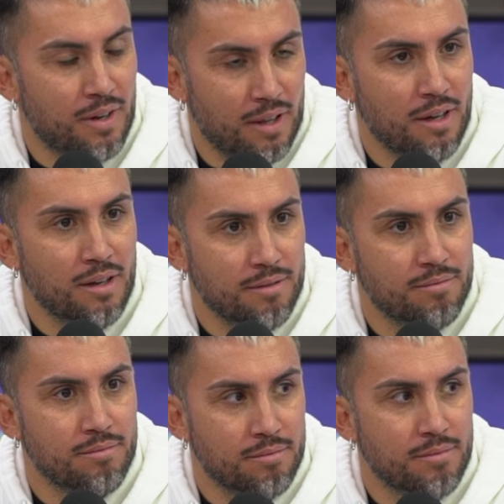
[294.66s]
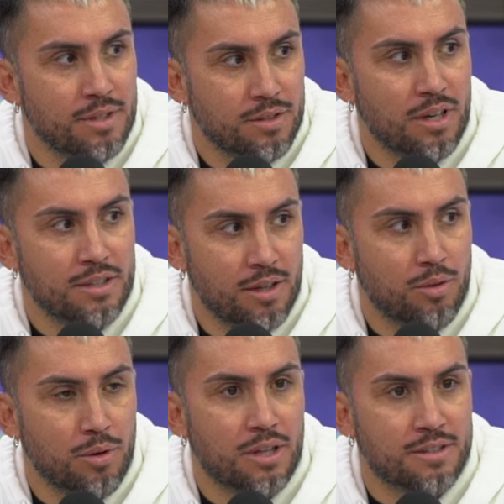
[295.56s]
verdad. Eso que decís
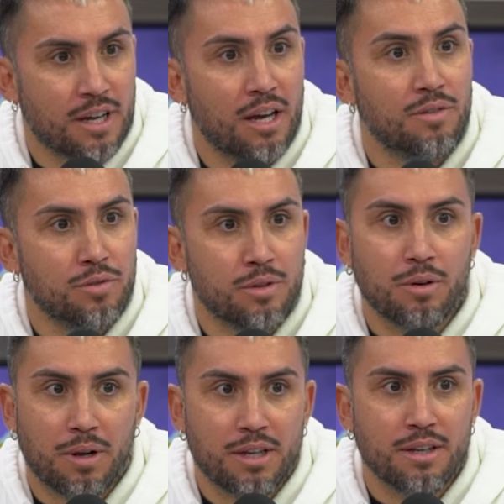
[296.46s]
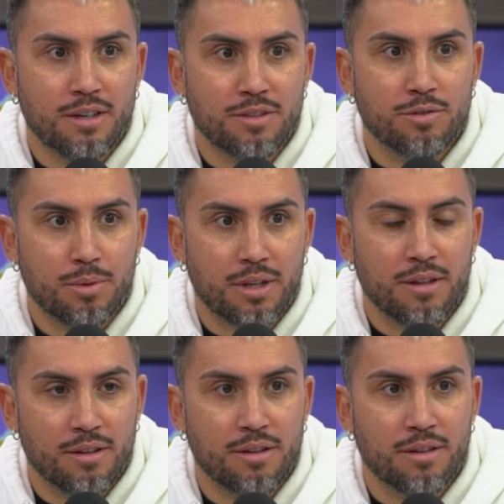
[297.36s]
tú que te sacas del fútbol, igual es súper.
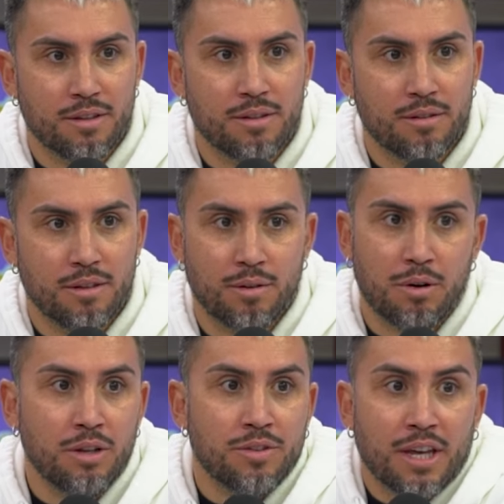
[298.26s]
Sí. Es, eh, igual el un